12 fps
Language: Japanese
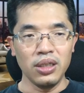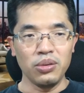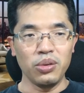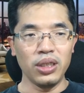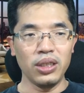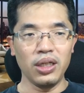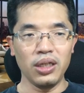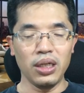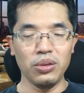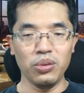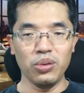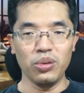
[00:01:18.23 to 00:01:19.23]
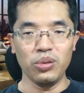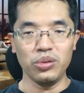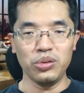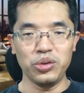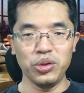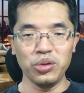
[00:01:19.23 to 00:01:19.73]
これね、あの、
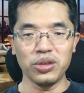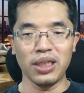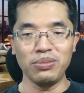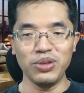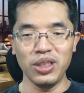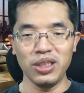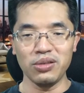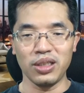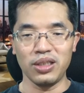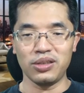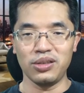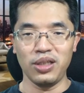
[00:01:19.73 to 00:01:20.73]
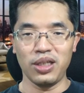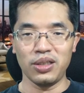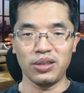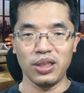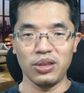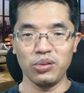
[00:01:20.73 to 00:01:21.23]
ちょっとサムネイルがですね、
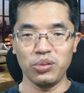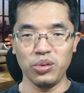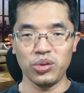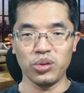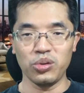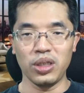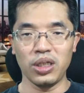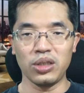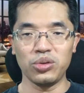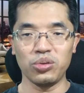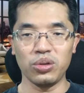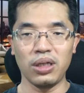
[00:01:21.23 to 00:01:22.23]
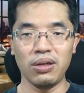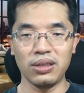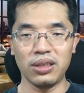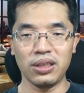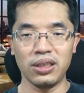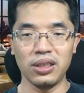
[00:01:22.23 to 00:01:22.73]
あの、当初となんかちょっと変わっ
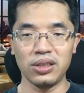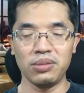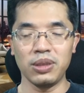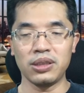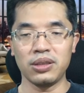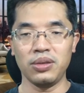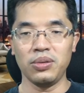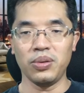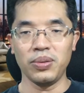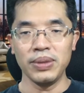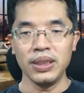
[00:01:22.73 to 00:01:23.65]
た気がしますけど、